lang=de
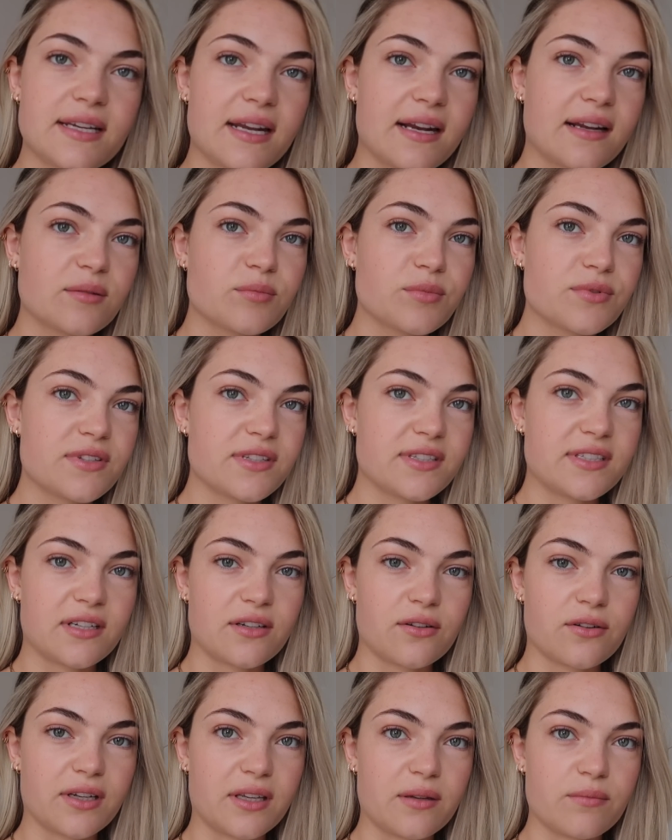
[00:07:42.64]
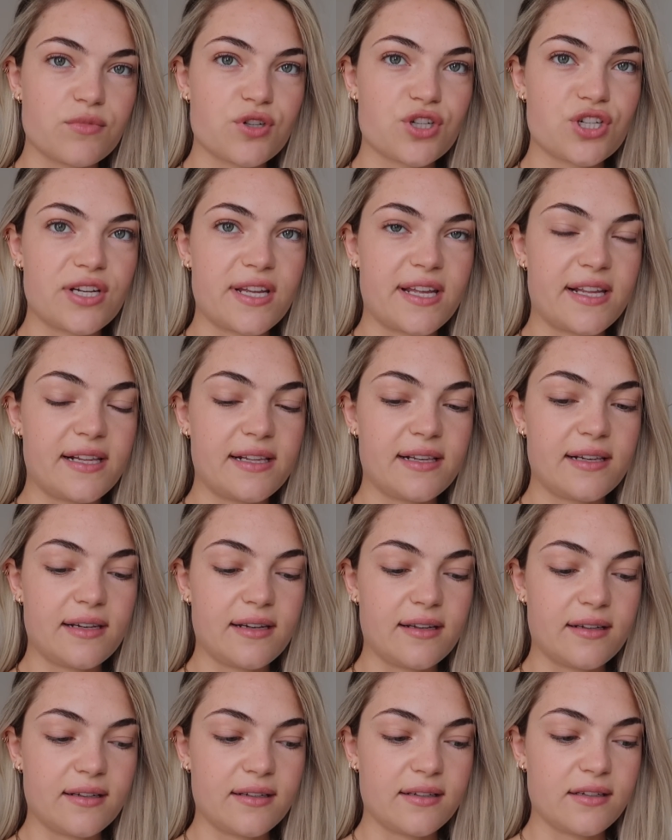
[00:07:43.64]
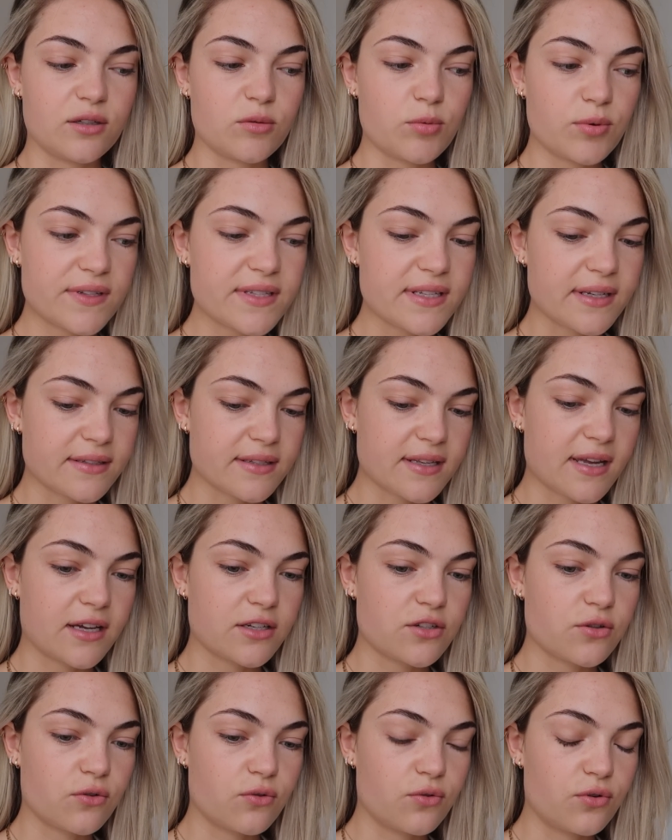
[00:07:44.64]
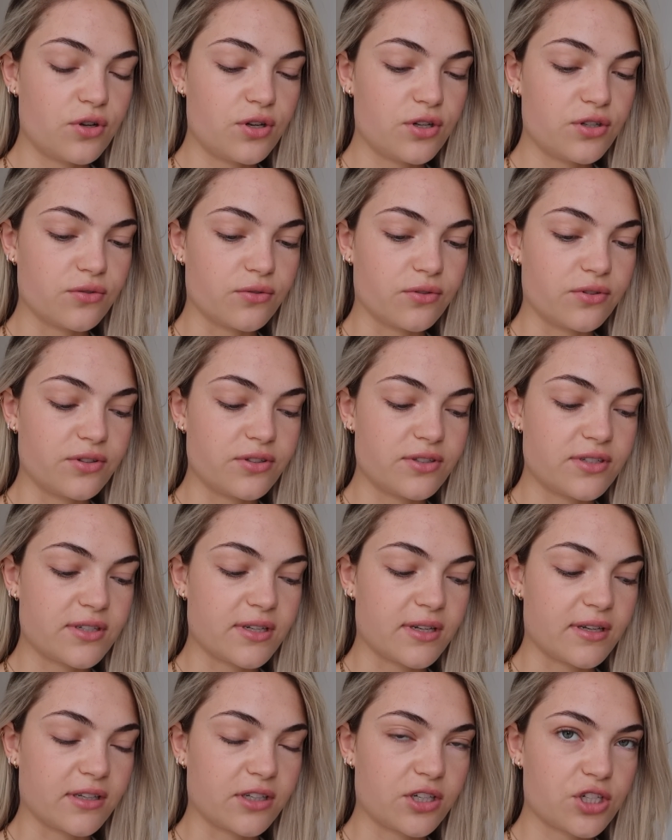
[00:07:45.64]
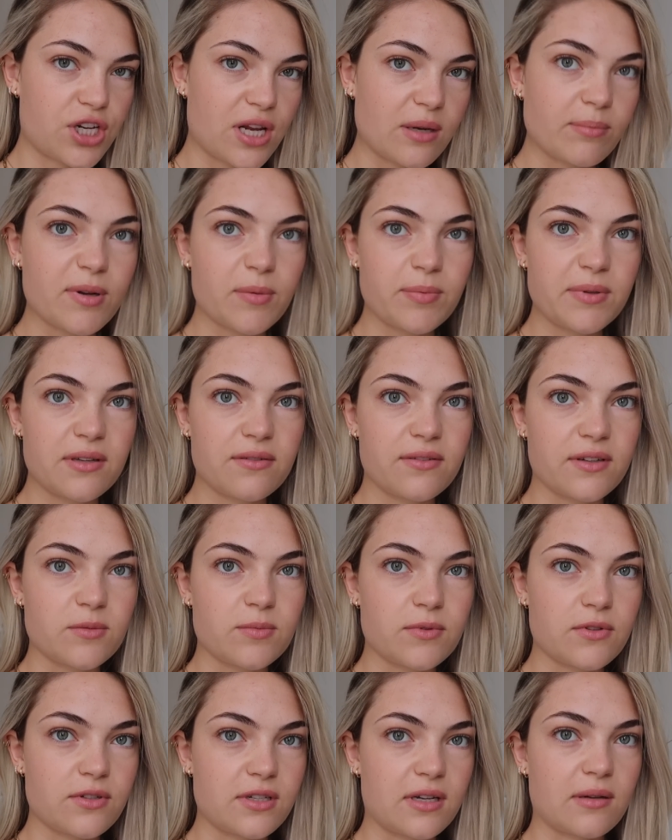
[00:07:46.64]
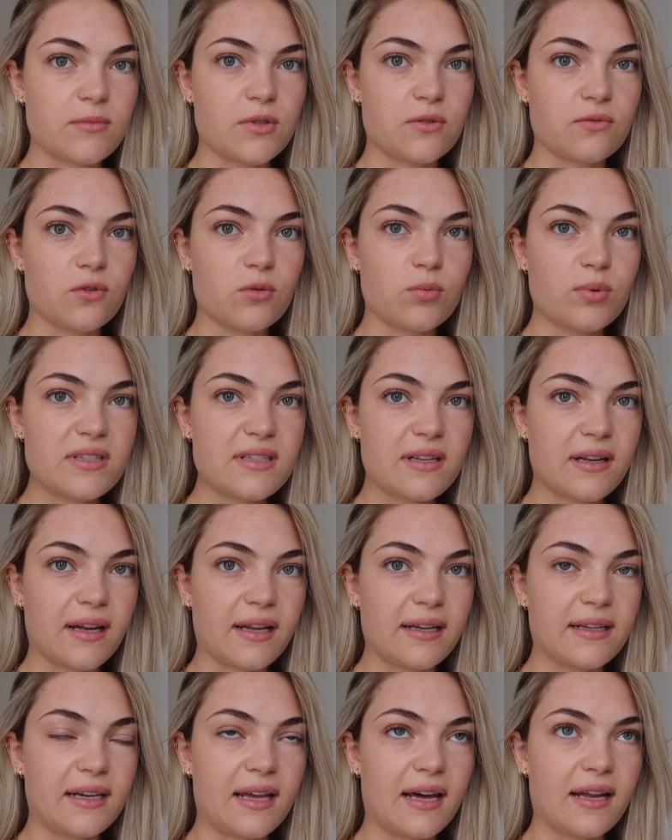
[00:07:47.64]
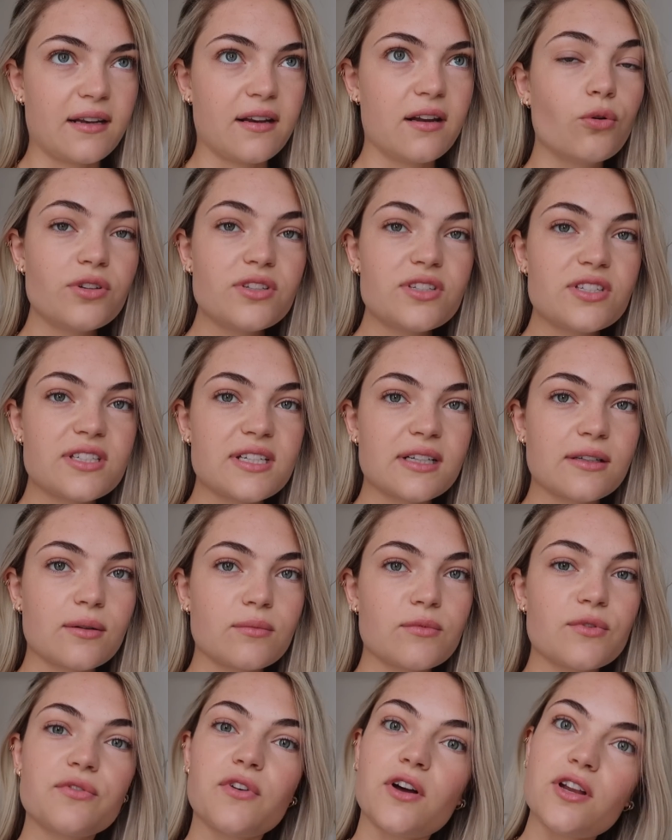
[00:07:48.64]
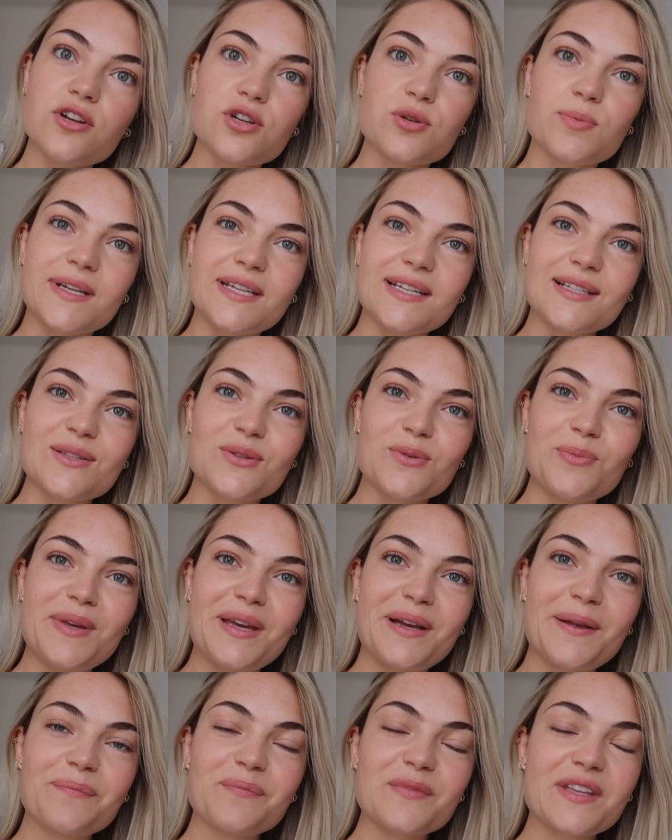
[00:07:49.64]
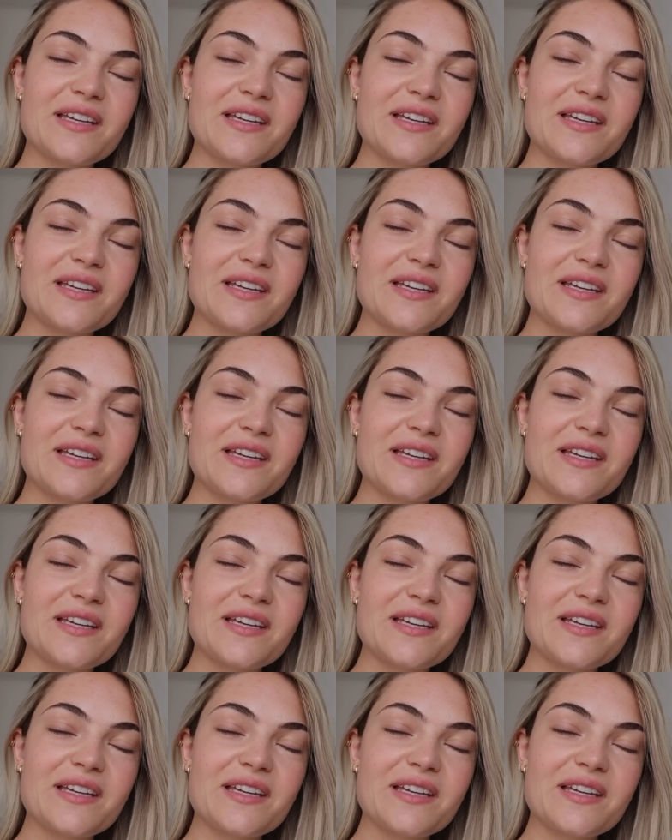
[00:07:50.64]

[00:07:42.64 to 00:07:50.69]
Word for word: Danach muss ich dann noch eben schnell äh, eine Geburtstagskarte holen und äh, Geschenkpapier, ich bin heute Abend auf den Geburtstag eingeladen. Und dann kommt eine Freundin später zu mir.